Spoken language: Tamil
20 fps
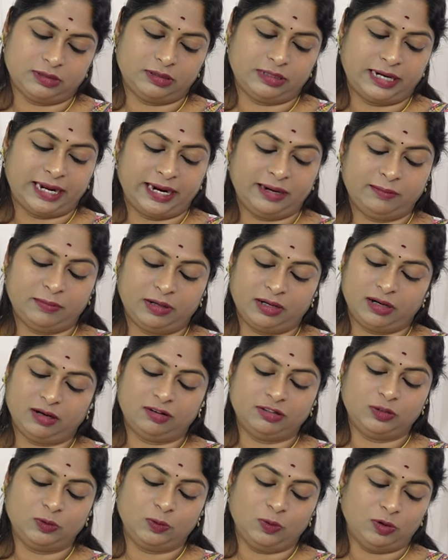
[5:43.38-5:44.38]
டைமண்ட்லாம்
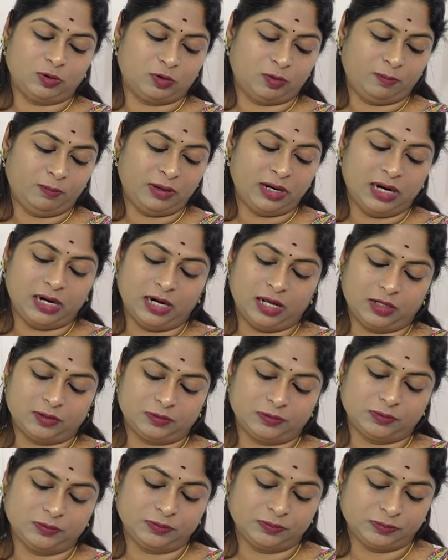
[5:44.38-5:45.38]
வந்து உங்களுக்கு ரொம்ப நல்லா
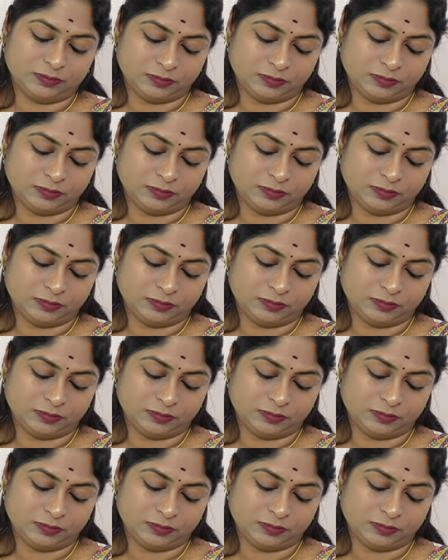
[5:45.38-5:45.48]
இருக்கும்